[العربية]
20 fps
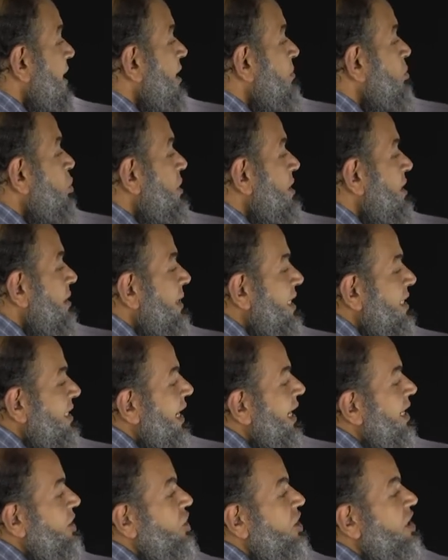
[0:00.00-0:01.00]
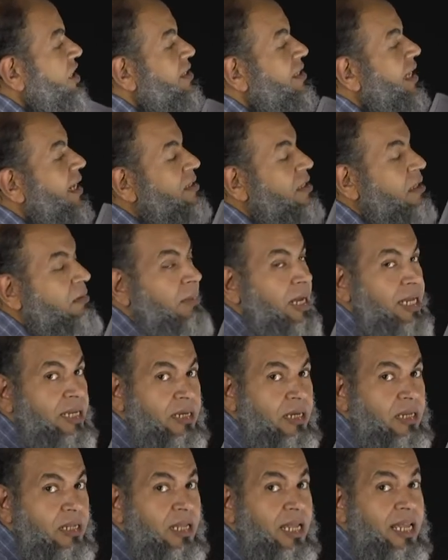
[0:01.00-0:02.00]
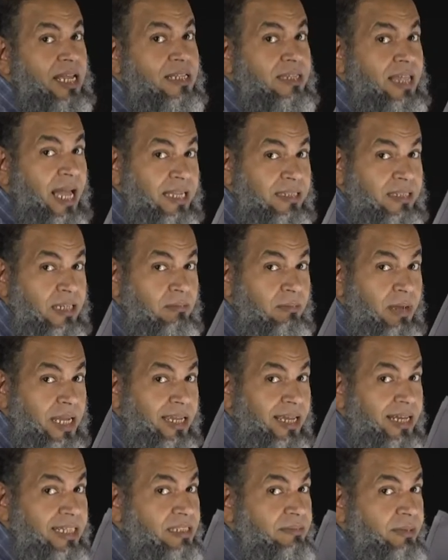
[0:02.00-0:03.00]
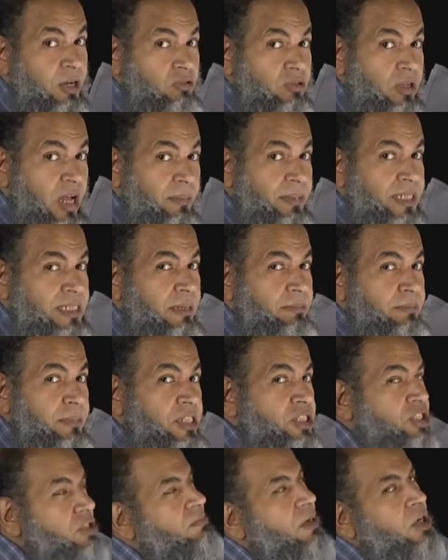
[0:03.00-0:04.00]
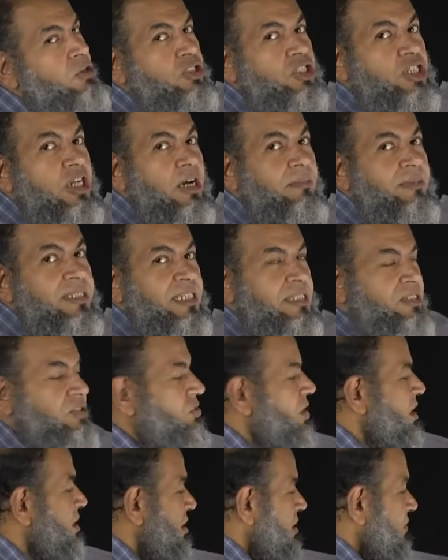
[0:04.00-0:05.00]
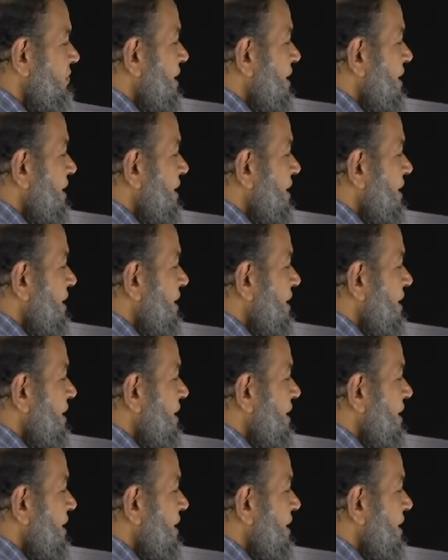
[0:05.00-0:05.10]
ليه بوينت 8 عشان احنا تحت الميه تحت الميه لازم اخد جاما سبمرجد ما اخدش جاما ساتيوريتد